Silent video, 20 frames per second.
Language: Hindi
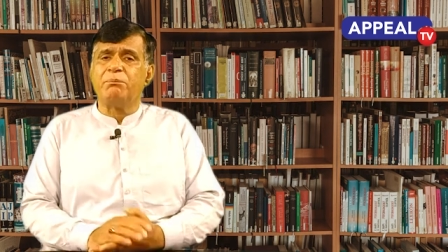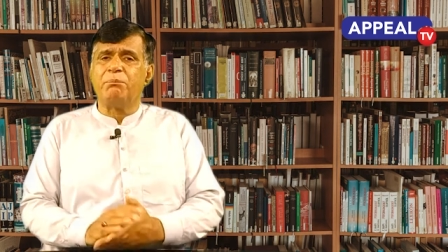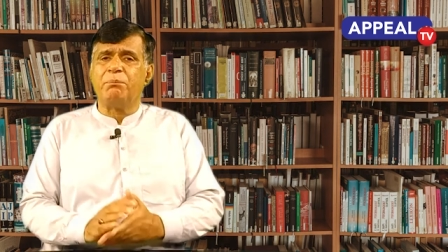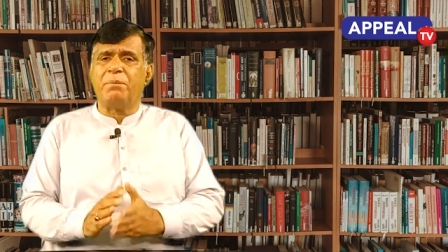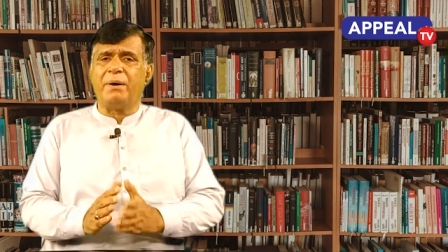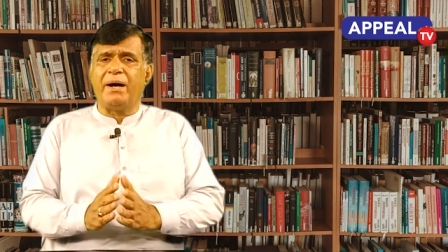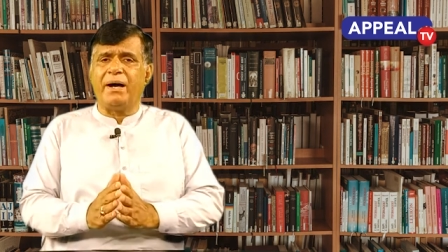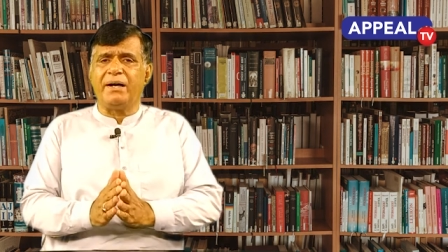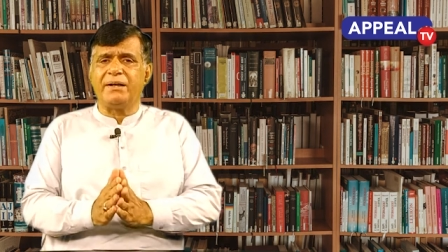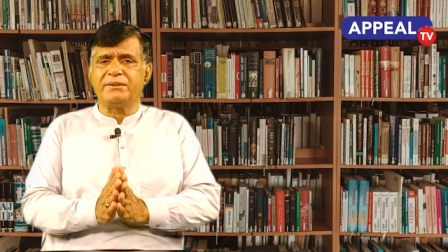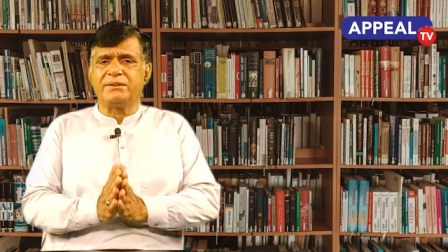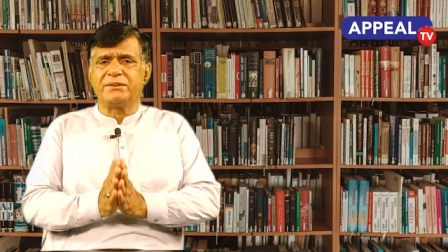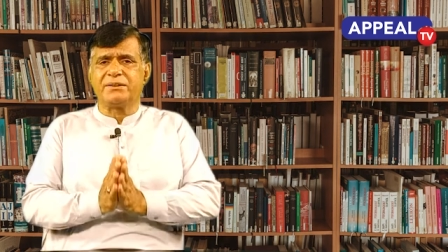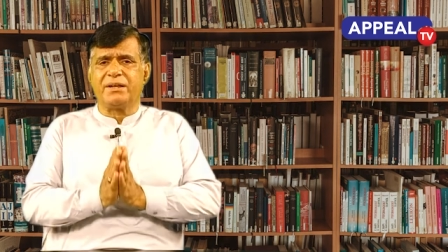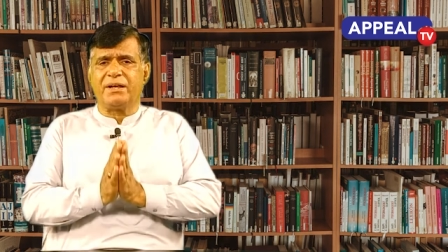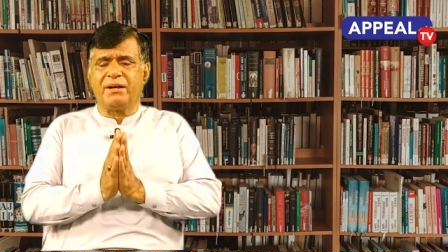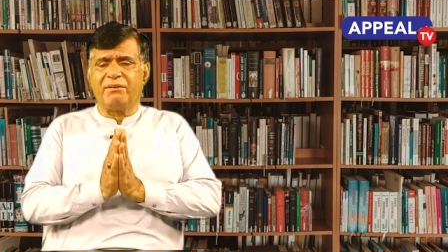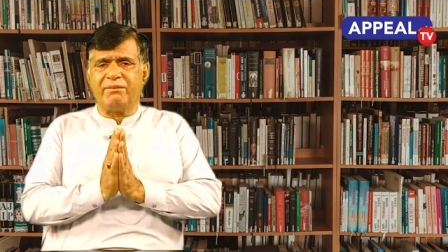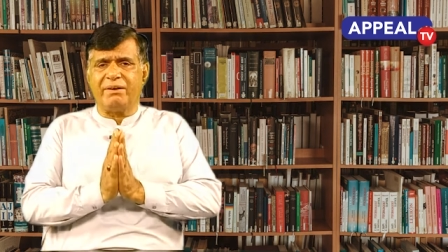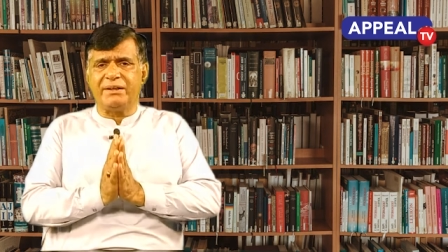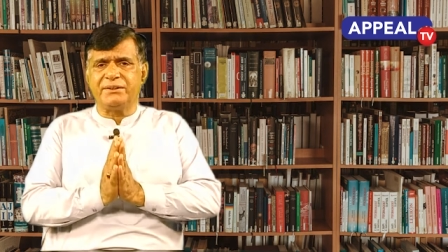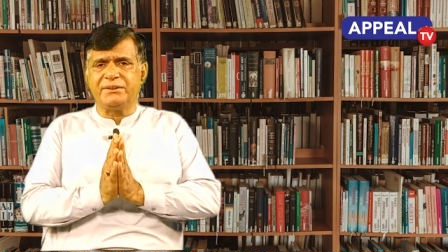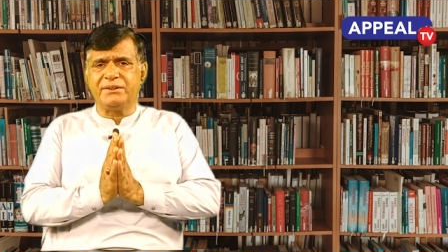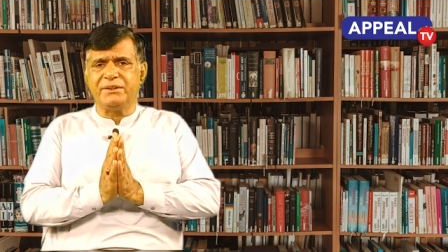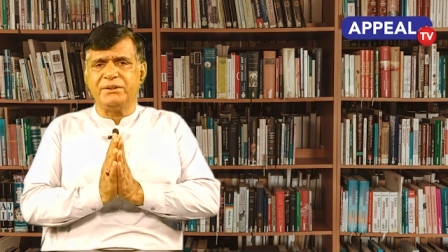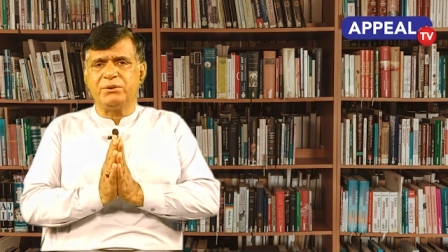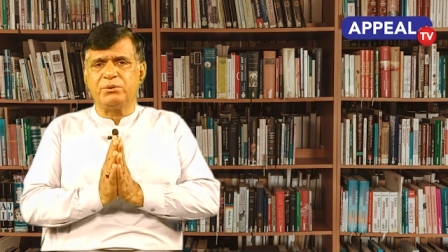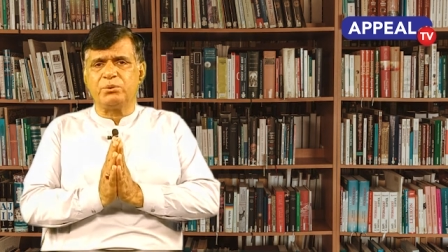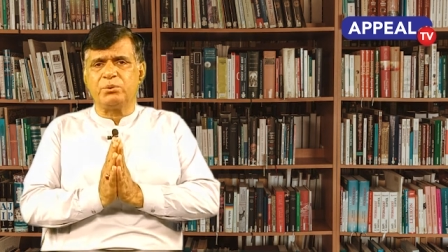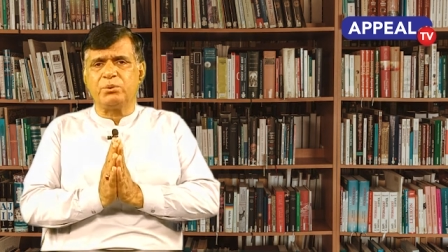बाज़
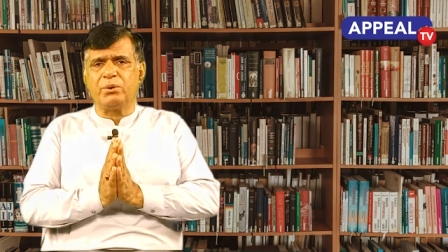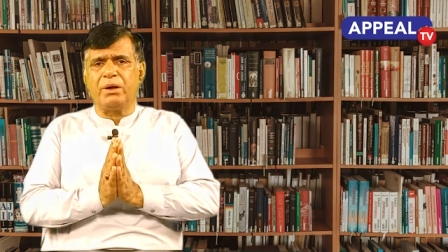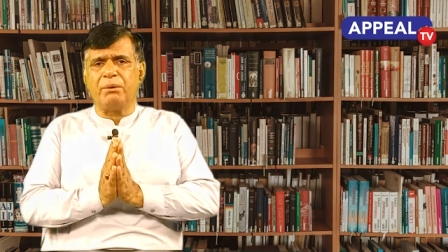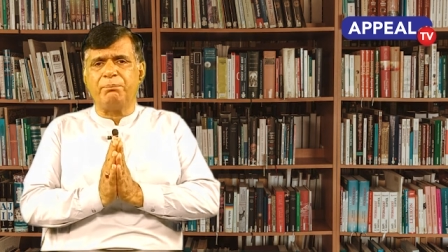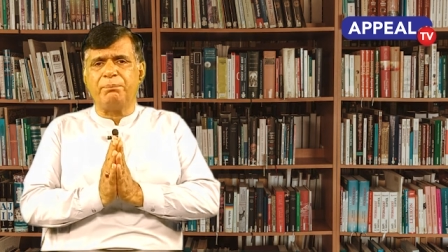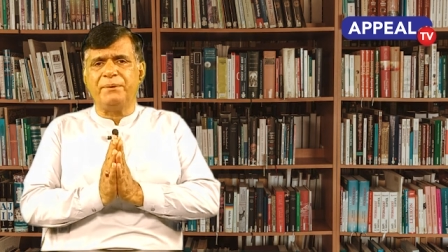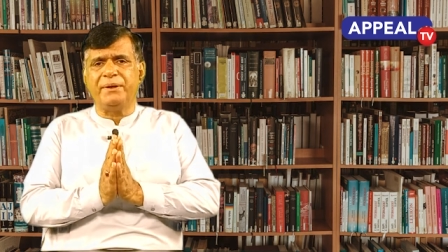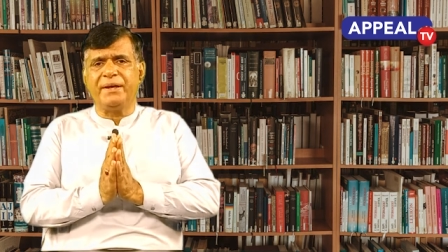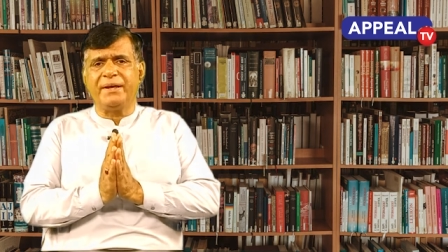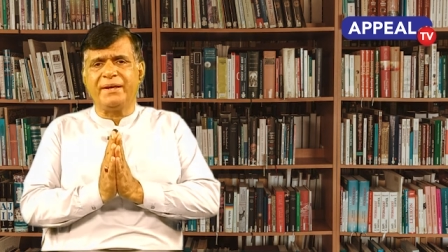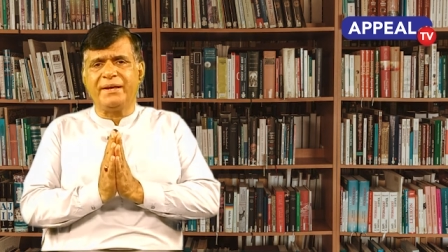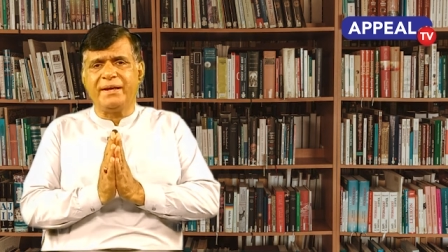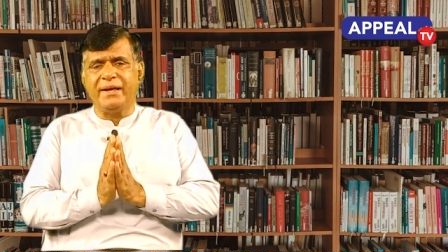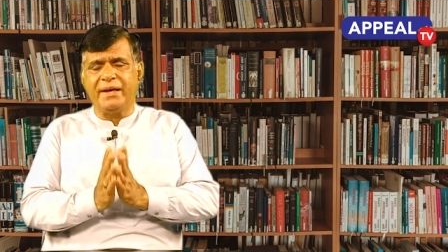ख़वातीन तो अपने